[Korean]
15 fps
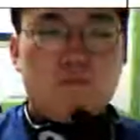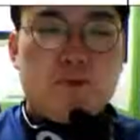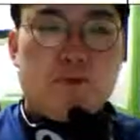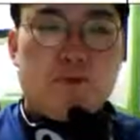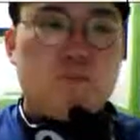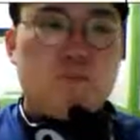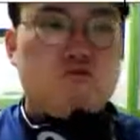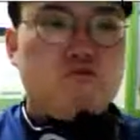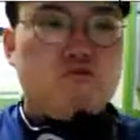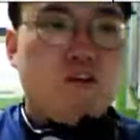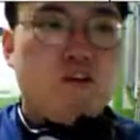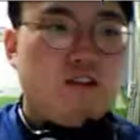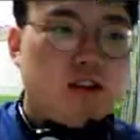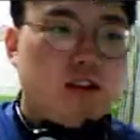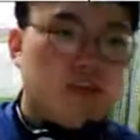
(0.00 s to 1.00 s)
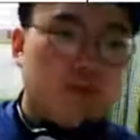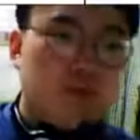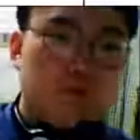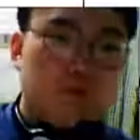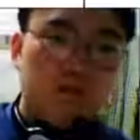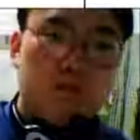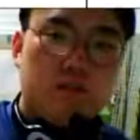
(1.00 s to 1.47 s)
BNJ 수준한 학생
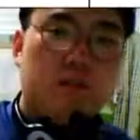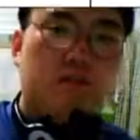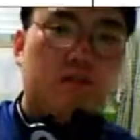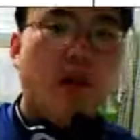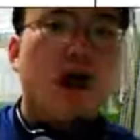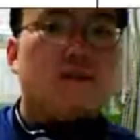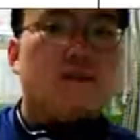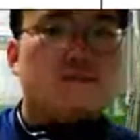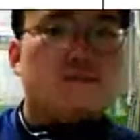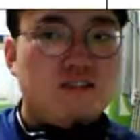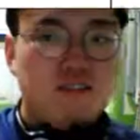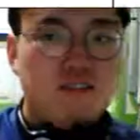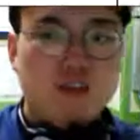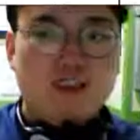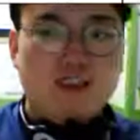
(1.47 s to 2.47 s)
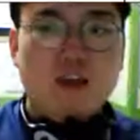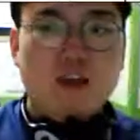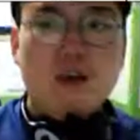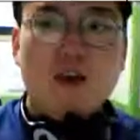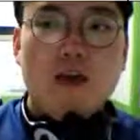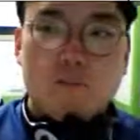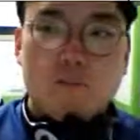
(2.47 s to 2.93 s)
여러분들 다음
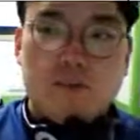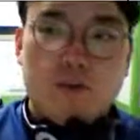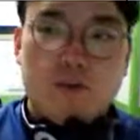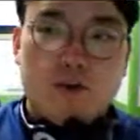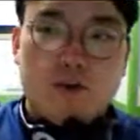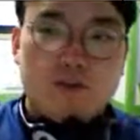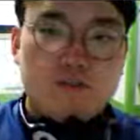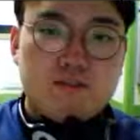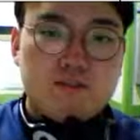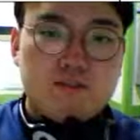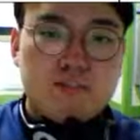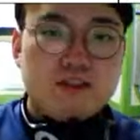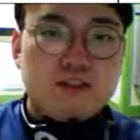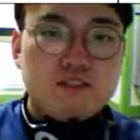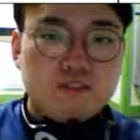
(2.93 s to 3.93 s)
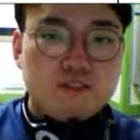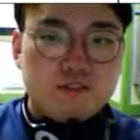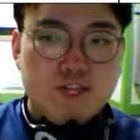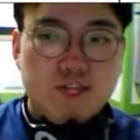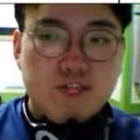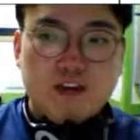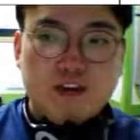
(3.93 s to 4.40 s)
시간에 뵙도록 하겠습니다 See
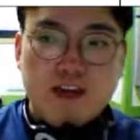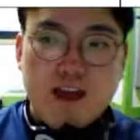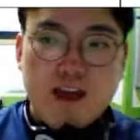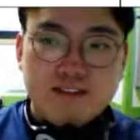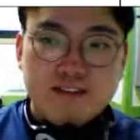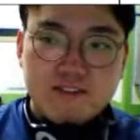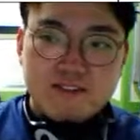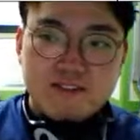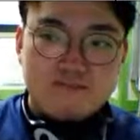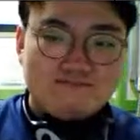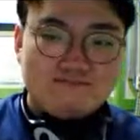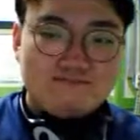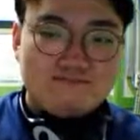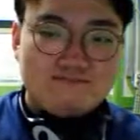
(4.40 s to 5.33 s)
you later guys